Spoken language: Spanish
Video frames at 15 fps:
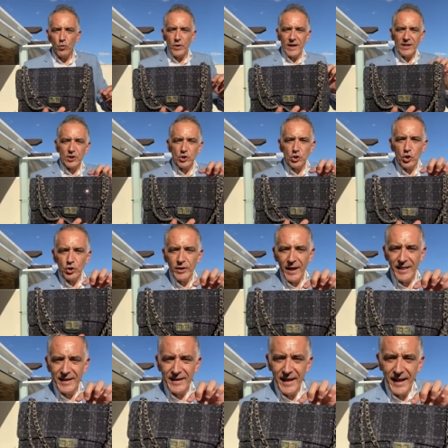unas
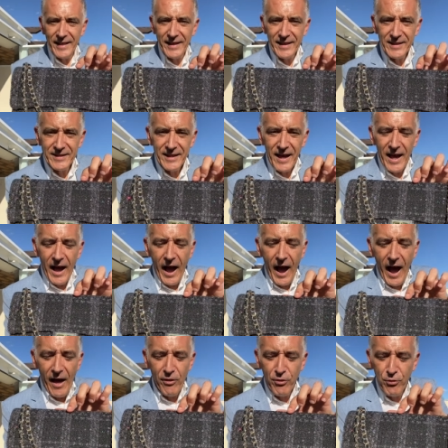tonalidades
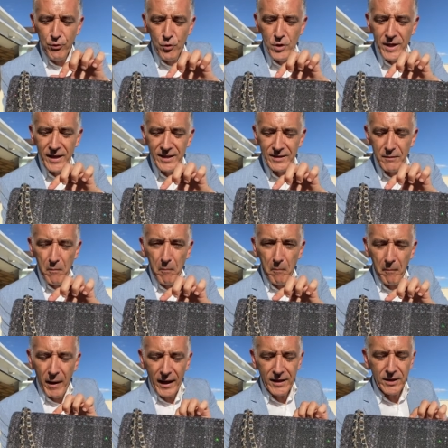azules
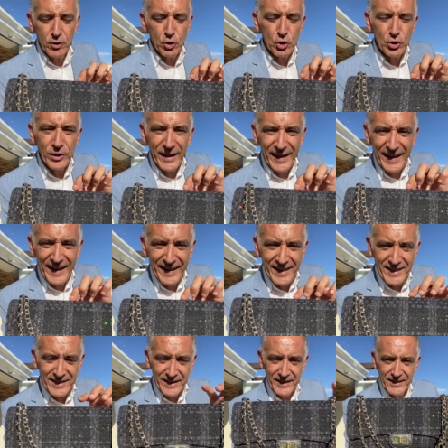marinos
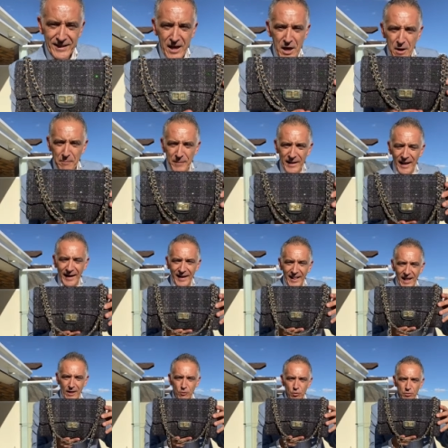grises. Mirar a
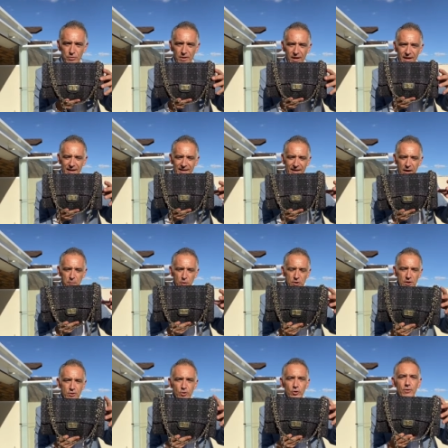la luz, qué
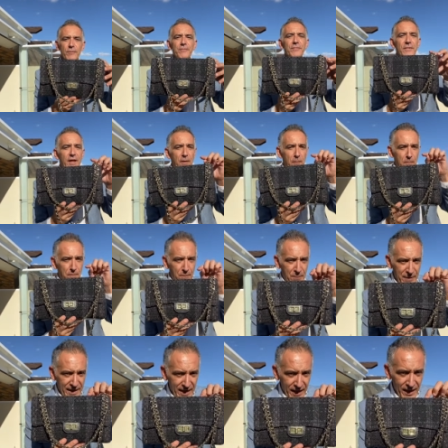bonito,
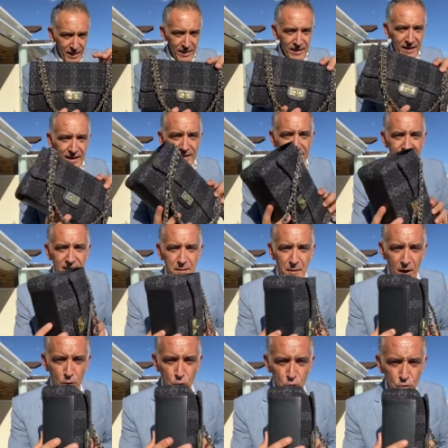piel de
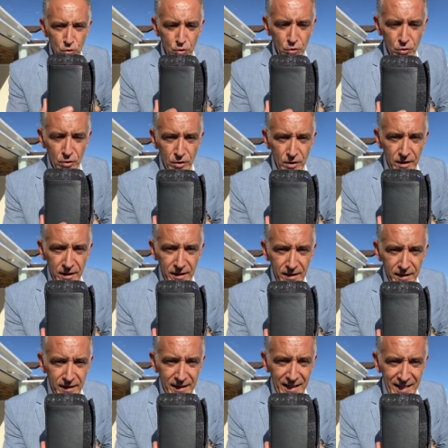vacuno
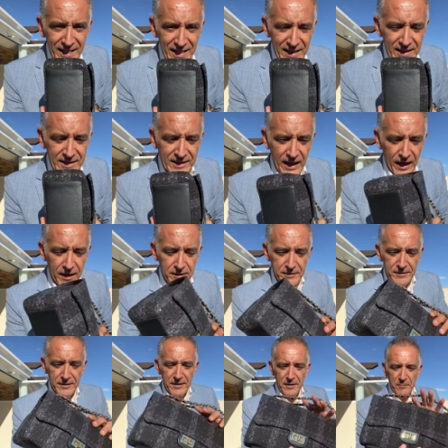lisa,
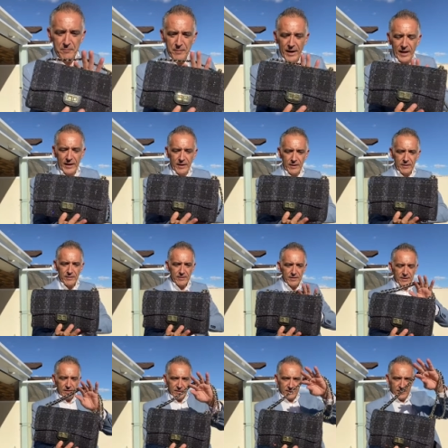¿vale?
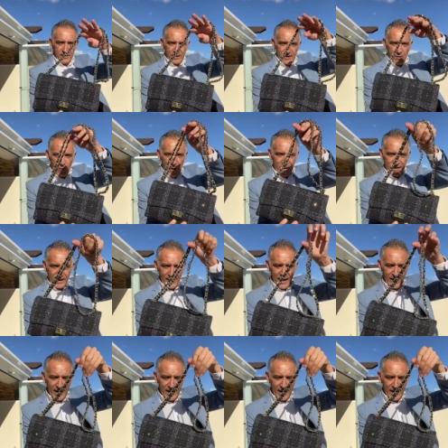Igual que la